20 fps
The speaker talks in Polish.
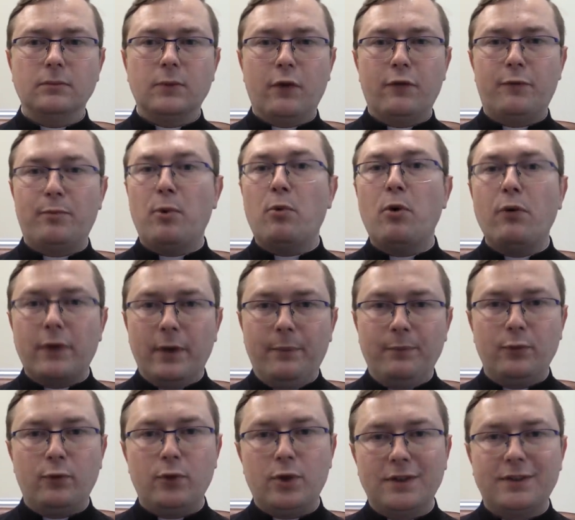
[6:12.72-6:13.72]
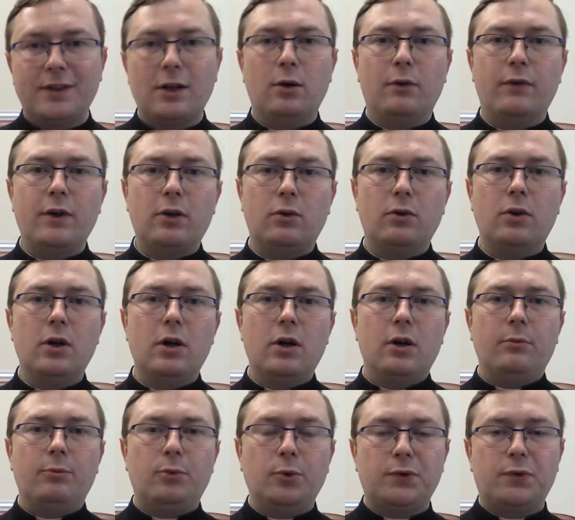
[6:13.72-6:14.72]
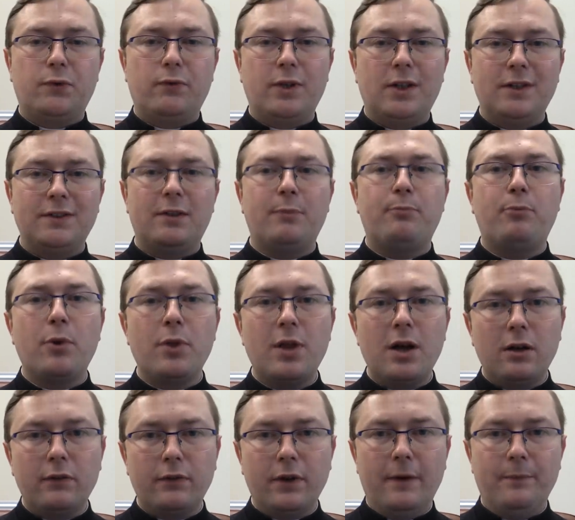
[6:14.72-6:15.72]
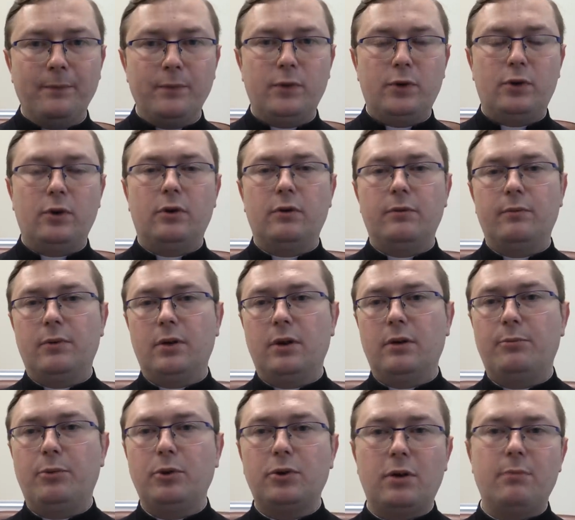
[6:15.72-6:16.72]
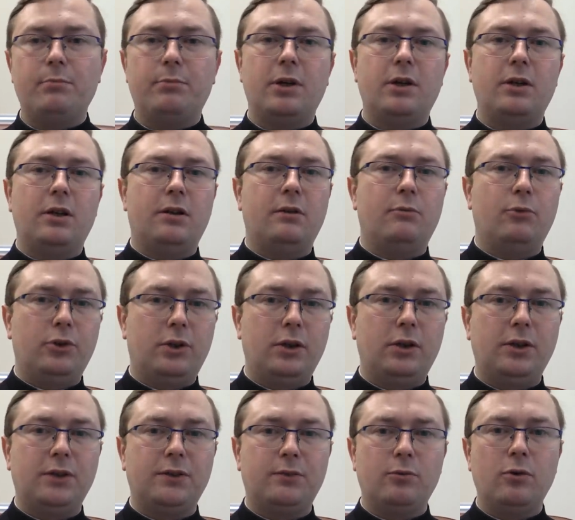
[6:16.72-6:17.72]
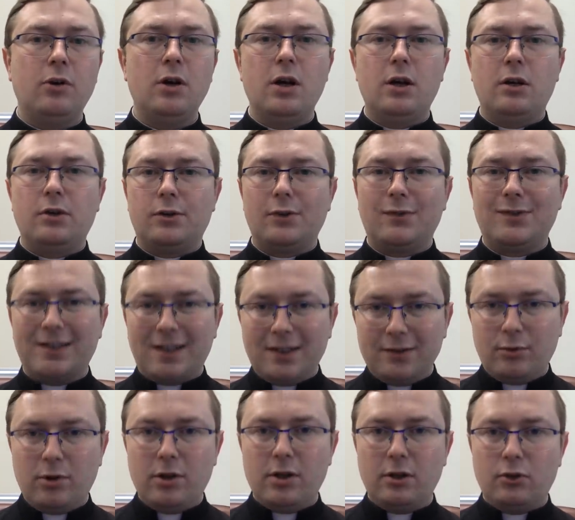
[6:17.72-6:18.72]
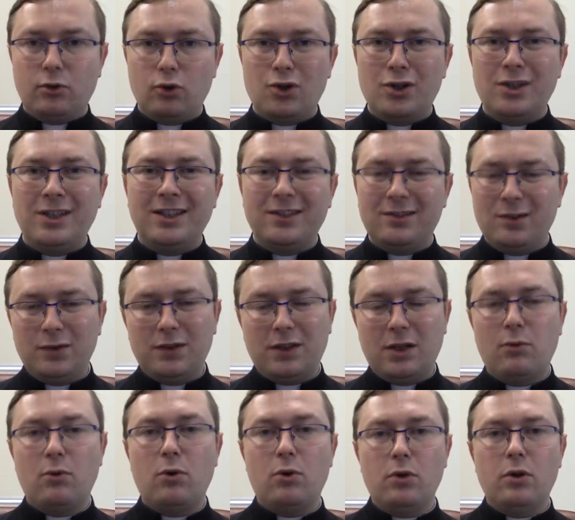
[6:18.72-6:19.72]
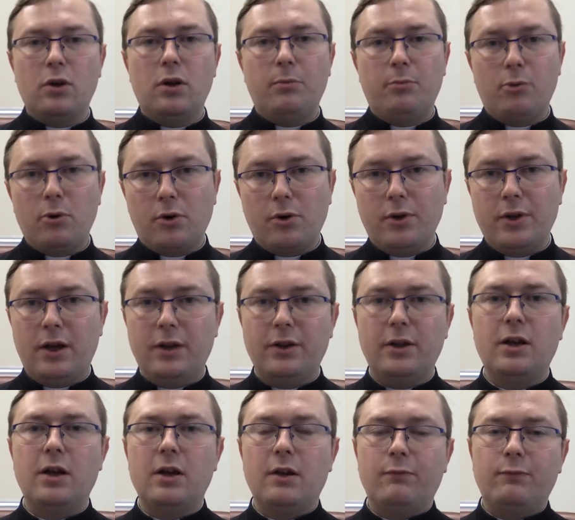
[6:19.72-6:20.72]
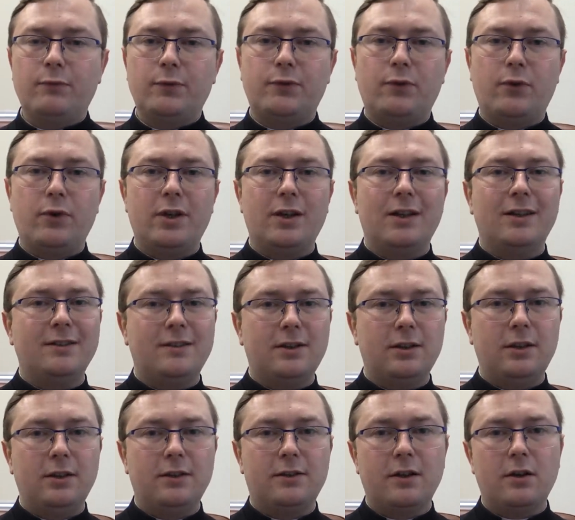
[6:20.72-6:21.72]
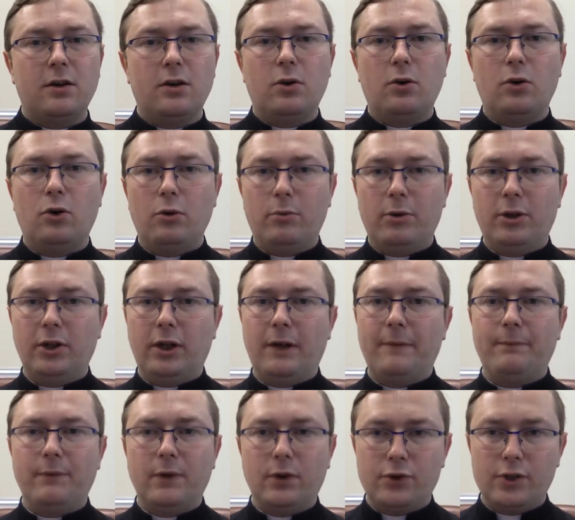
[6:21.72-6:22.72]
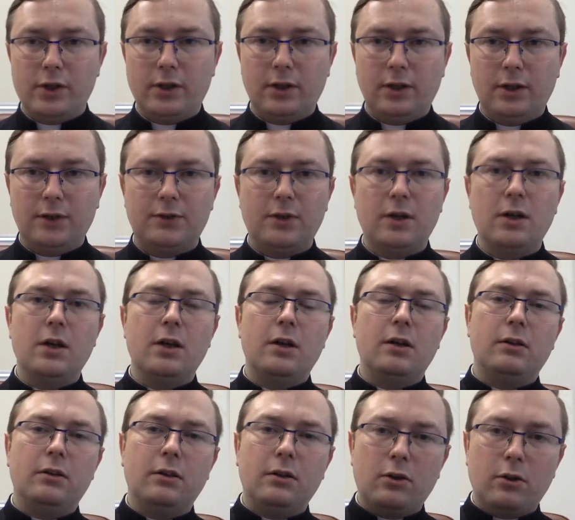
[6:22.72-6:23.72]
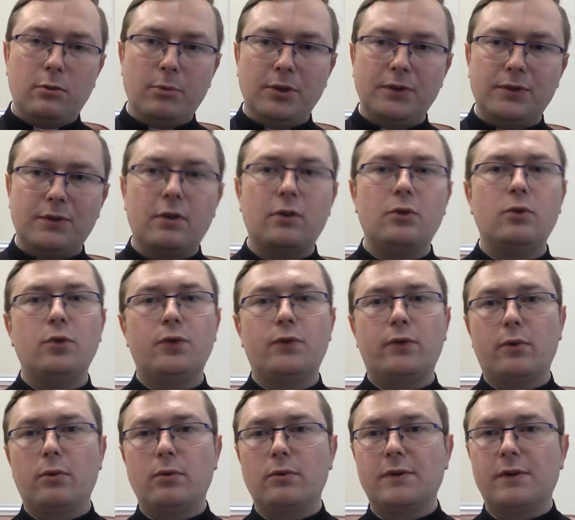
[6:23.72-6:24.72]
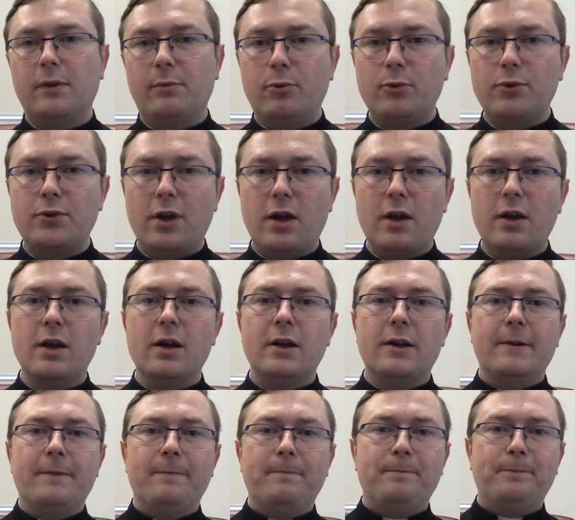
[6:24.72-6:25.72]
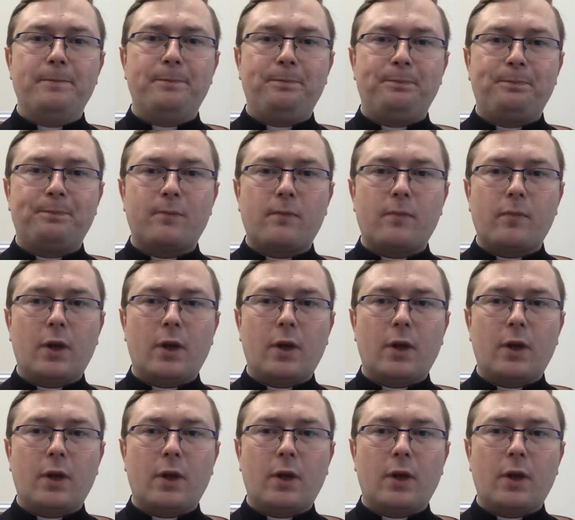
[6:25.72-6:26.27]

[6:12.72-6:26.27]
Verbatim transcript: mm, w połowie XX wieku Pius XII ponawia to potępienie modernizmu, co wskazuje na to, że nie został on pokonany w swojej encyklice Humani Generis. Natomiast już wkrótce później mm,